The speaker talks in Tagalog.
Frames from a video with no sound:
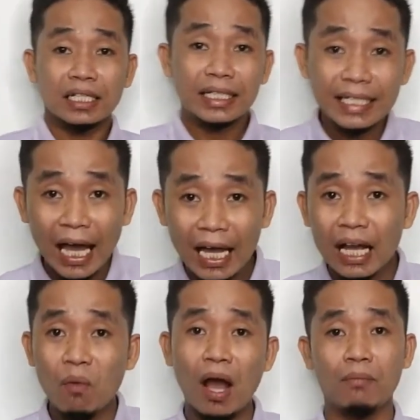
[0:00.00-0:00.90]

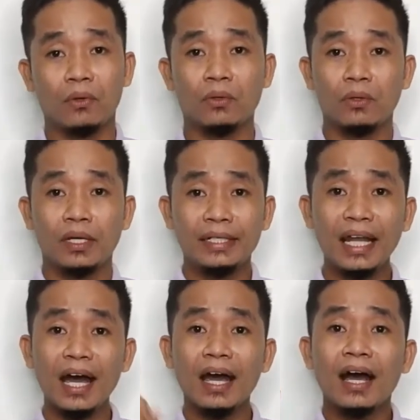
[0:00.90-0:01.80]
ginagawa mo
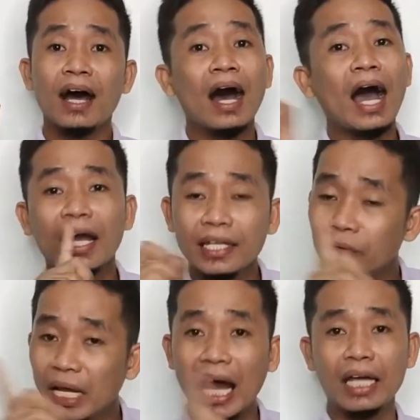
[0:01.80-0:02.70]
na
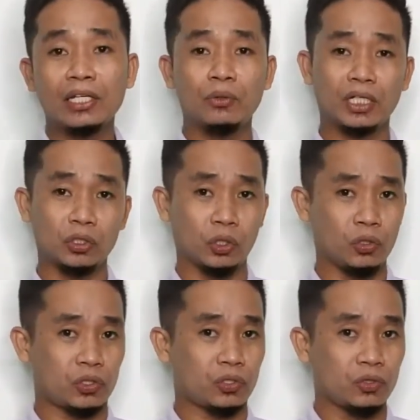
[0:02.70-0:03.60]
ayaw na ayaw ng
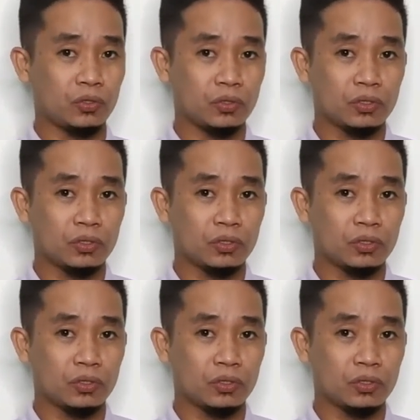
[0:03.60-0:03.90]
Diyos.